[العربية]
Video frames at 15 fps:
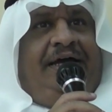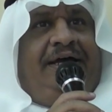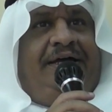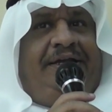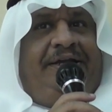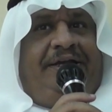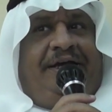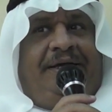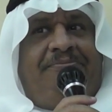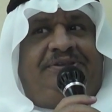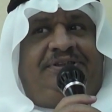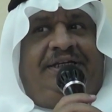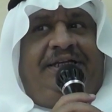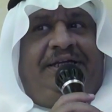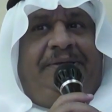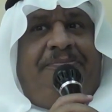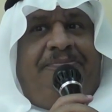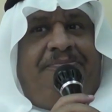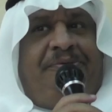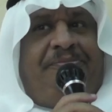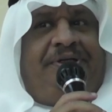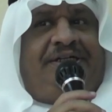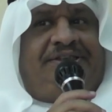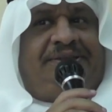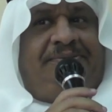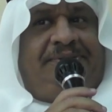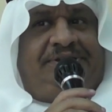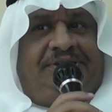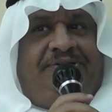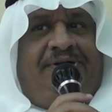أهني عم سليم
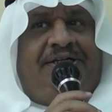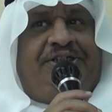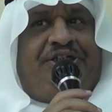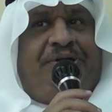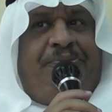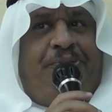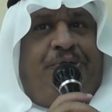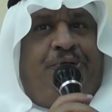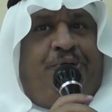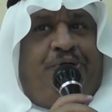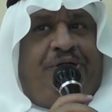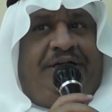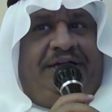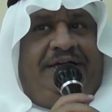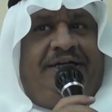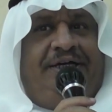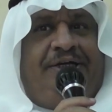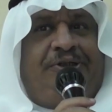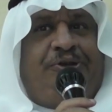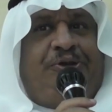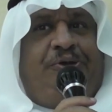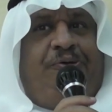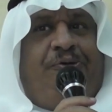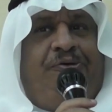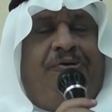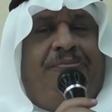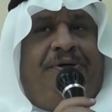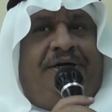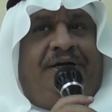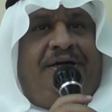بمناسبة زواج ابنه يحيى
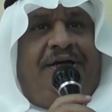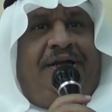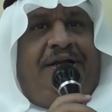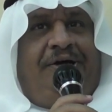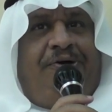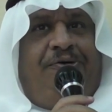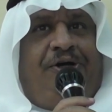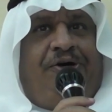واقول بارك الله